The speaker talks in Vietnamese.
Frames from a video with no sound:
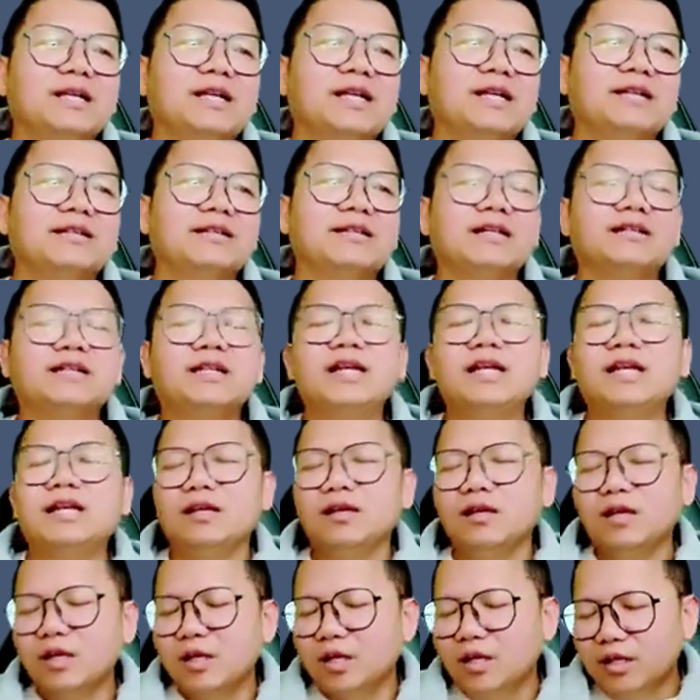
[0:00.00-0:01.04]
năng thật đi
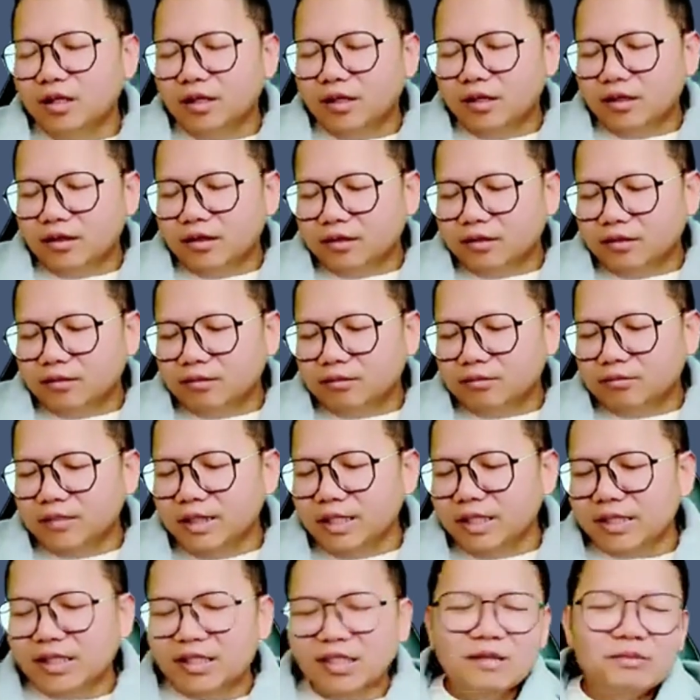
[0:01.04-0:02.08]

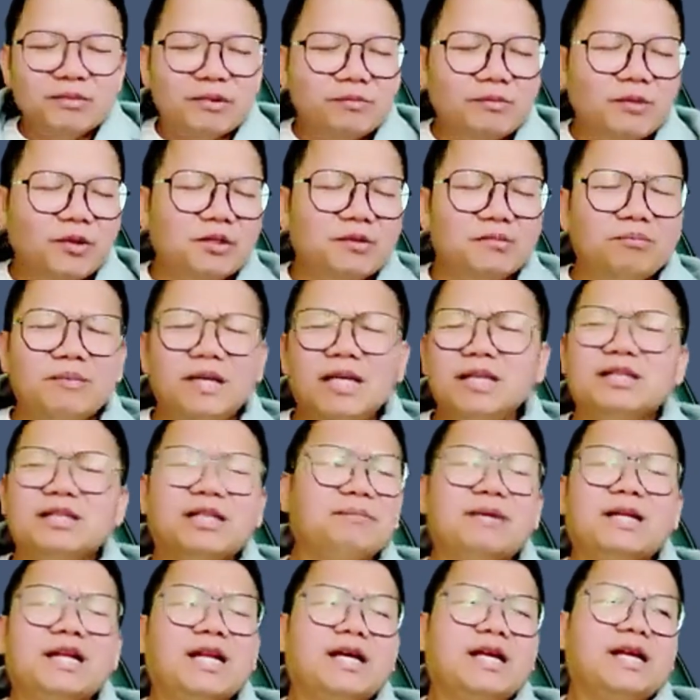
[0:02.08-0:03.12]
mía kia và bột men tập
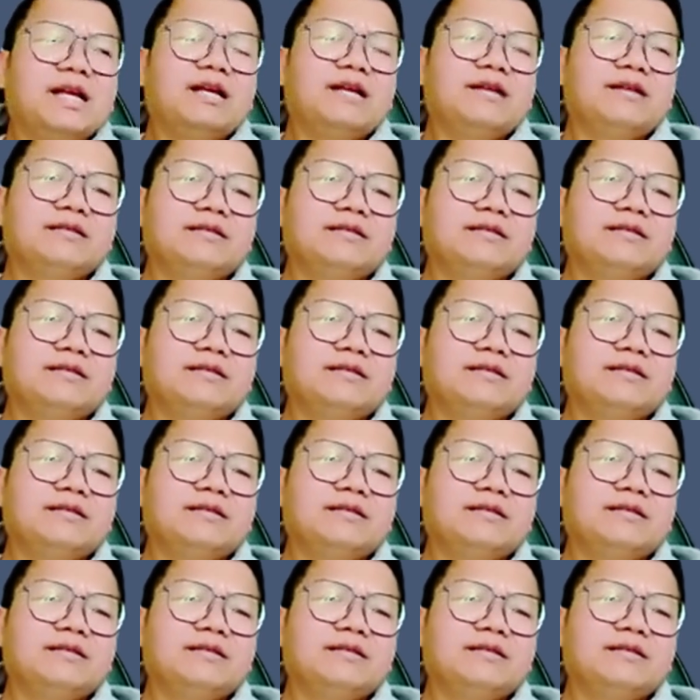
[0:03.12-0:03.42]
năng này